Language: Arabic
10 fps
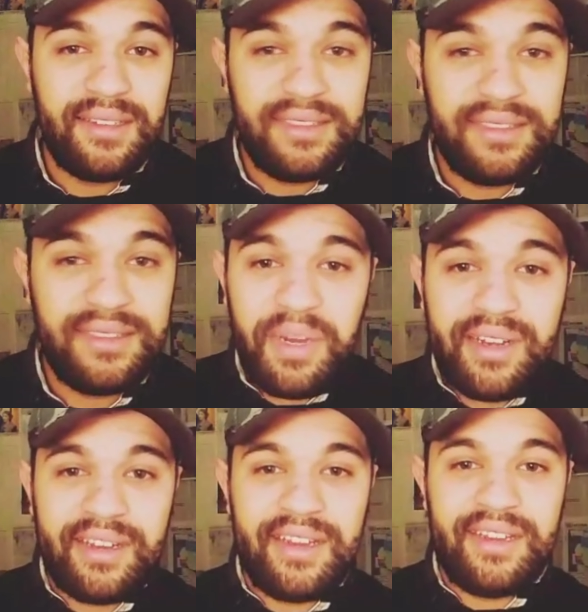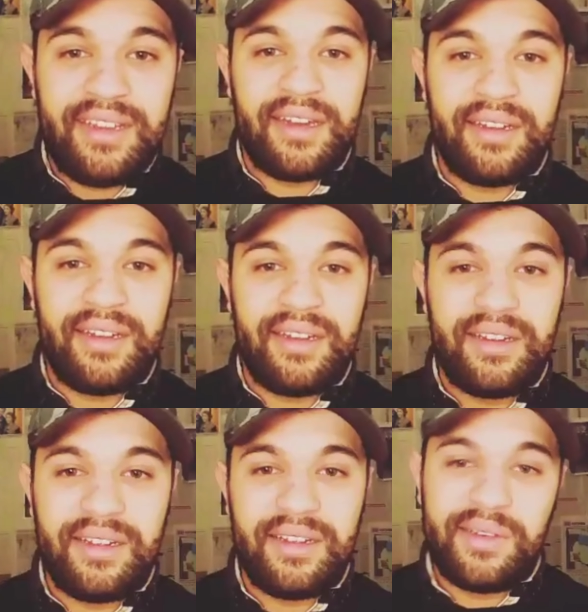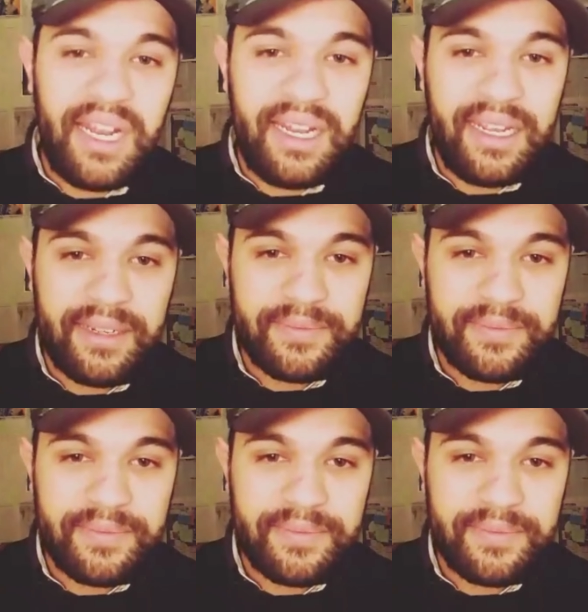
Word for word: انت طبعك هكا داير اسمح لي